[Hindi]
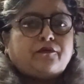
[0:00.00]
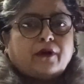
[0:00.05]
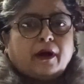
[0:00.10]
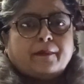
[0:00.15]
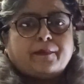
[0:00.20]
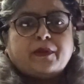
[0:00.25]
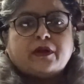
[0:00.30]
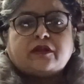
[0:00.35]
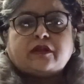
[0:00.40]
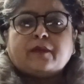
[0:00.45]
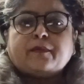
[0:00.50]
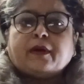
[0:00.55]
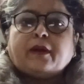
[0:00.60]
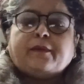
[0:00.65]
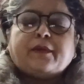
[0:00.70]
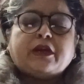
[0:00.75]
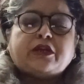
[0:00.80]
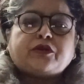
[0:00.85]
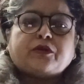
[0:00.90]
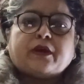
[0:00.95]
वापिस से
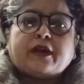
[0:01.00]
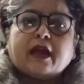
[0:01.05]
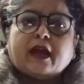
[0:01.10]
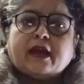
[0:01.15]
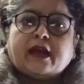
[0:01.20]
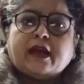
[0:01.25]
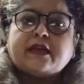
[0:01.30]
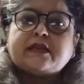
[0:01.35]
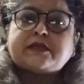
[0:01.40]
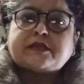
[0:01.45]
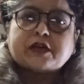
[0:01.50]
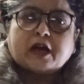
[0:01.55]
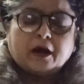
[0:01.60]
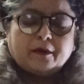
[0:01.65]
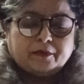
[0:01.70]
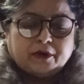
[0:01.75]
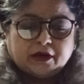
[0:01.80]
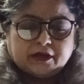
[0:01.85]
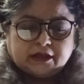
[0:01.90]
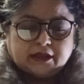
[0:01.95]
परमेश्वर के अगेंस्ट
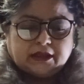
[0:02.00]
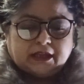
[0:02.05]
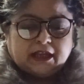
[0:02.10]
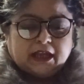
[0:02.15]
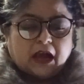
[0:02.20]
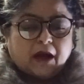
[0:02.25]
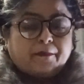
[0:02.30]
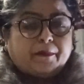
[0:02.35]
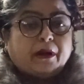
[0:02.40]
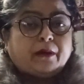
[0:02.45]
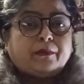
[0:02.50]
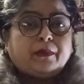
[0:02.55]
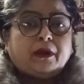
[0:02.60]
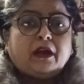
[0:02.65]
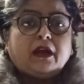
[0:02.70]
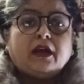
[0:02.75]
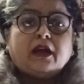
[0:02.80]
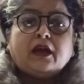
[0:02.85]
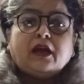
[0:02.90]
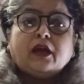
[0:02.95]
काम करते थे यहाँ पर
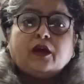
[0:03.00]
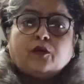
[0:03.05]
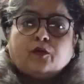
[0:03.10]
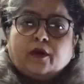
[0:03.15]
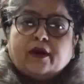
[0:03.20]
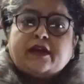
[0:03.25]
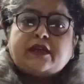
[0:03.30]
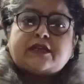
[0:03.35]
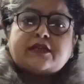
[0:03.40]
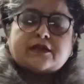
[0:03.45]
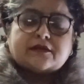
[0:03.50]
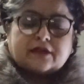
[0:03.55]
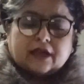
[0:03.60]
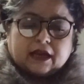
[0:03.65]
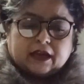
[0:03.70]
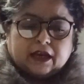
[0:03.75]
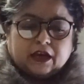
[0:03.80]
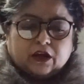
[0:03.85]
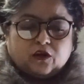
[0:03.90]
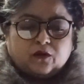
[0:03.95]
भी वही चीज़
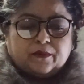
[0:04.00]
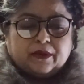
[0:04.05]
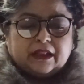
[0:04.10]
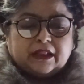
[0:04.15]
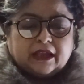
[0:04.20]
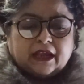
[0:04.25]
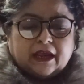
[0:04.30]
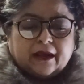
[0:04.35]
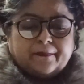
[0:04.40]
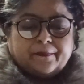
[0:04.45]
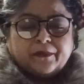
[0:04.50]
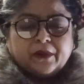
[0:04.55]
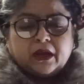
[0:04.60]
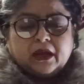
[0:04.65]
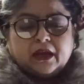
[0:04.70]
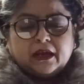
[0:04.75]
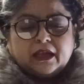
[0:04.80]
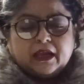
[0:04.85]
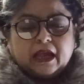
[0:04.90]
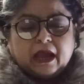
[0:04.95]
देखने को मिलती है
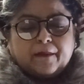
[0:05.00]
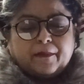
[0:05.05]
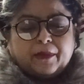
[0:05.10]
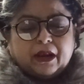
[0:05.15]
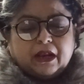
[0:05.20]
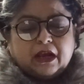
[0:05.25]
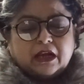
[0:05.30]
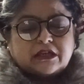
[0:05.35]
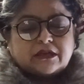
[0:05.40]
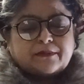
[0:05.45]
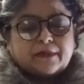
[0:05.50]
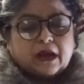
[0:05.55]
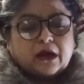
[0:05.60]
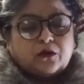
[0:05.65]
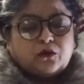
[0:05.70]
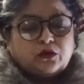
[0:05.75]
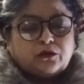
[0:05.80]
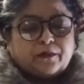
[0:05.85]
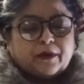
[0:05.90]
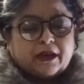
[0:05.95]
कि यहाँ पर लिखा जब
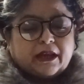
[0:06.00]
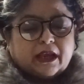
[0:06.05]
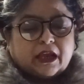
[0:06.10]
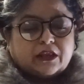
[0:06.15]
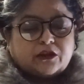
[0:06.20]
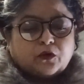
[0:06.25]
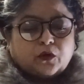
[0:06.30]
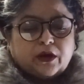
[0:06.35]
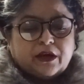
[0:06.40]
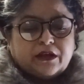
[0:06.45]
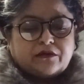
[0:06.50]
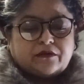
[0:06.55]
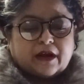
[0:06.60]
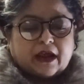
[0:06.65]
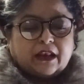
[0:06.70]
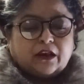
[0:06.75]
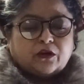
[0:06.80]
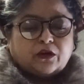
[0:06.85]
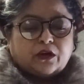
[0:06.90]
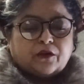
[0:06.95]
एहूद मर गया तो
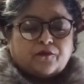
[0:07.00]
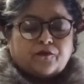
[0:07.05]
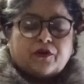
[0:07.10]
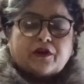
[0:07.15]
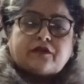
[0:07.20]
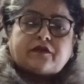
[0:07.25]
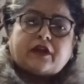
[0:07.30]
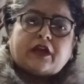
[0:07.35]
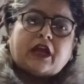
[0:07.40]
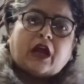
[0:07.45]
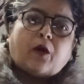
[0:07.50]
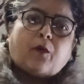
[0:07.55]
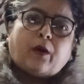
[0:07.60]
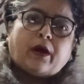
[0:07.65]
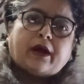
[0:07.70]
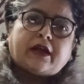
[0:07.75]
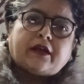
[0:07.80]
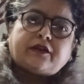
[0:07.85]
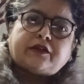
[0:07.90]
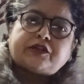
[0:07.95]
इसराइलियों ने फिर से यह हुआ
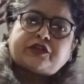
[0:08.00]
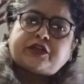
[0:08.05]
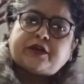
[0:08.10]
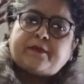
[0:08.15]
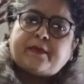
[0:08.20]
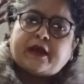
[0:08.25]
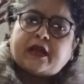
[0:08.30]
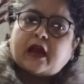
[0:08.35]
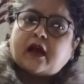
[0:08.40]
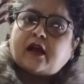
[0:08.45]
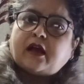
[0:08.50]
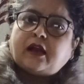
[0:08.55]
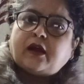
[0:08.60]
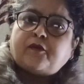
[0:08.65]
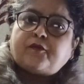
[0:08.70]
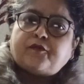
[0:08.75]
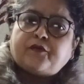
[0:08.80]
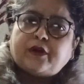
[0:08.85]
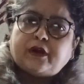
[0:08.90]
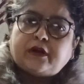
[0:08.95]
कि रिश्ते में क्या करा
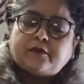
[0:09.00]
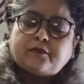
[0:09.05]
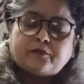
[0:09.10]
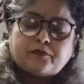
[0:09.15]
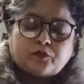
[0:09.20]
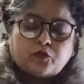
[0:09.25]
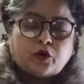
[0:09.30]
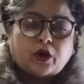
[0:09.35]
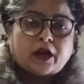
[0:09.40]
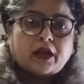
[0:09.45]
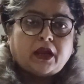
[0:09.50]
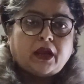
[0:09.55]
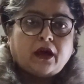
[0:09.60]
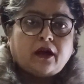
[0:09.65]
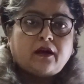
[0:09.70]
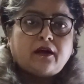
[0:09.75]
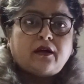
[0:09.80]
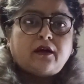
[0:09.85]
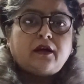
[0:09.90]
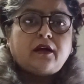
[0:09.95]
फिर बुरा किया
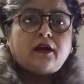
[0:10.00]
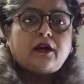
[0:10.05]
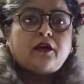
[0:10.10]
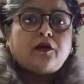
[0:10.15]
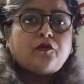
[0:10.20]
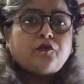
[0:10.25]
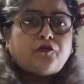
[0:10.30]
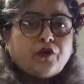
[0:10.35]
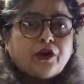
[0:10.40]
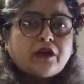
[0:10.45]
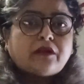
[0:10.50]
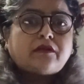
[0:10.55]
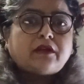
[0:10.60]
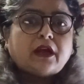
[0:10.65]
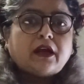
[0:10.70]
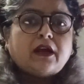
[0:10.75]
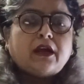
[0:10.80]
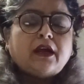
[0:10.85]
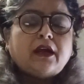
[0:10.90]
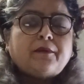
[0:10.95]
फिर से
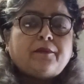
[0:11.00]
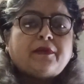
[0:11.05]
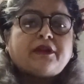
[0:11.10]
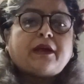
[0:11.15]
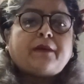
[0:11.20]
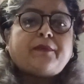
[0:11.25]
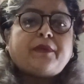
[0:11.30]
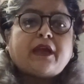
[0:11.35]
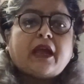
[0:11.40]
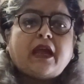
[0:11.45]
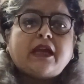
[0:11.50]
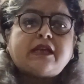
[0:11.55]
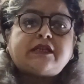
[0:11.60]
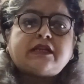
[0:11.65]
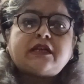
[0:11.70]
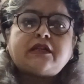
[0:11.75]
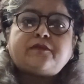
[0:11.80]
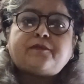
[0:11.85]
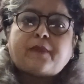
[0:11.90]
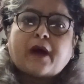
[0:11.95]
मतलब ये
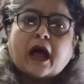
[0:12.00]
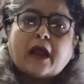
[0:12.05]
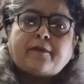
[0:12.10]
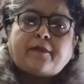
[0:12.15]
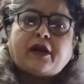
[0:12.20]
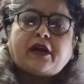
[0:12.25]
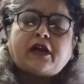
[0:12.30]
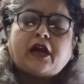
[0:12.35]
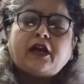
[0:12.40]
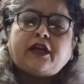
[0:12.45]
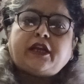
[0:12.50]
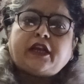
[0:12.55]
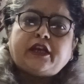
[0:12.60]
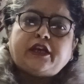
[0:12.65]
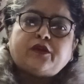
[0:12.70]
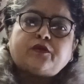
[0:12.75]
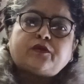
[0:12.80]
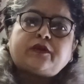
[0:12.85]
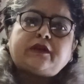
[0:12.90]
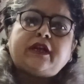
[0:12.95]
चीज़ बार बार
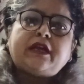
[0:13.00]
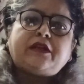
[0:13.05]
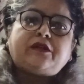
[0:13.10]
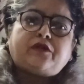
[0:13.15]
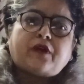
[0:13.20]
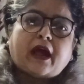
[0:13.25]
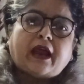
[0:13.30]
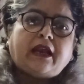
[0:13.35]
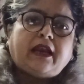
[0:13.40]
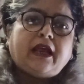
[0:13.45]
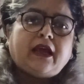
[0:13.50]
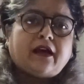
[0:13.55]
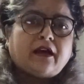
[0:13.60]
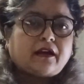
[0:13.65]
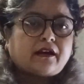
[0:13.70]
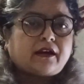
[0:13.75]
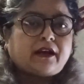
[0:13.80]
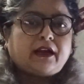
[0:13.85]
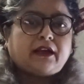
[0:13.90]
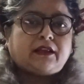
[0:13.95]
कंटिन्यूसली इसराइली
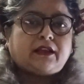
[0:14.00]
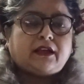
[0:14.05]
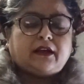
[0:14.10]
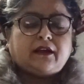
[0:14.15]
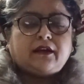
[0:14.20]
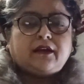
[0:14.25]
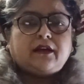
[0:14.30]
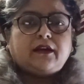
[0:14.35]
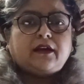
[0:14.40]
कर रहे थे